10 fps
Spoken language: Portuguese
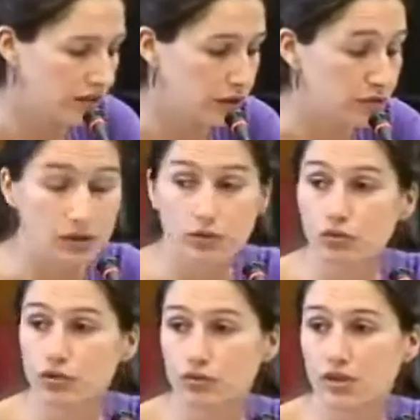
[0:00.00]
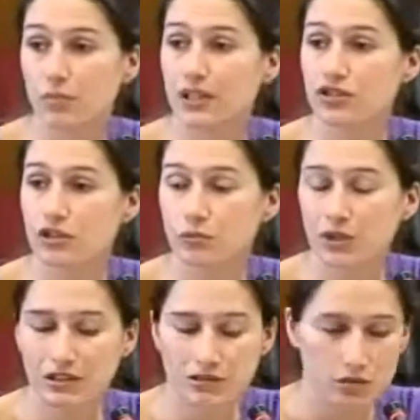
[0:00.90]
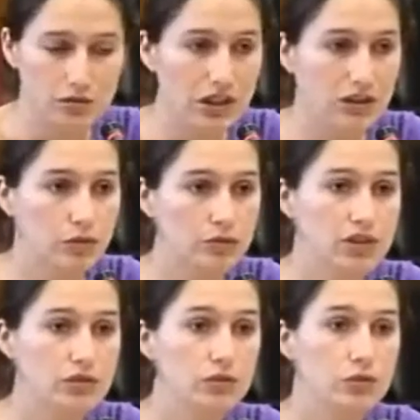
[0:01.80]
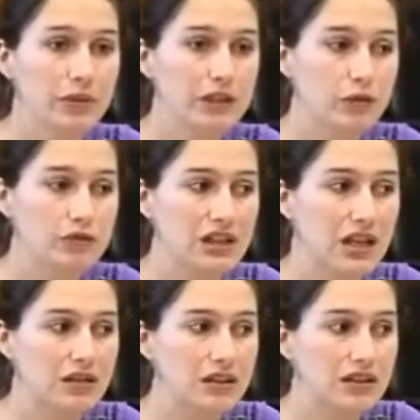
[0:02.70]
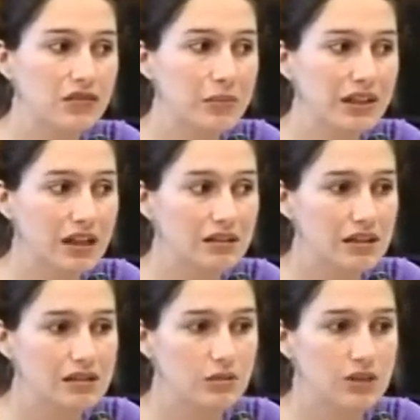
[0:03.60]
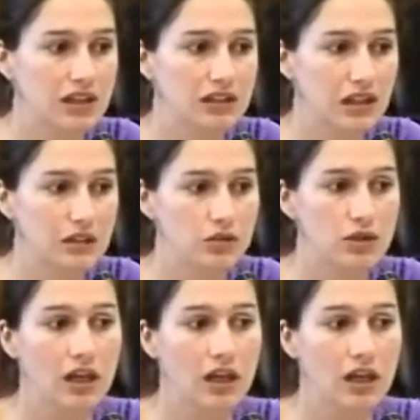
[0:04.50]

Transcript: vários anúncios apenas na comunicação social, não conheço nenhum documento oficial relativamente à alteração de critérios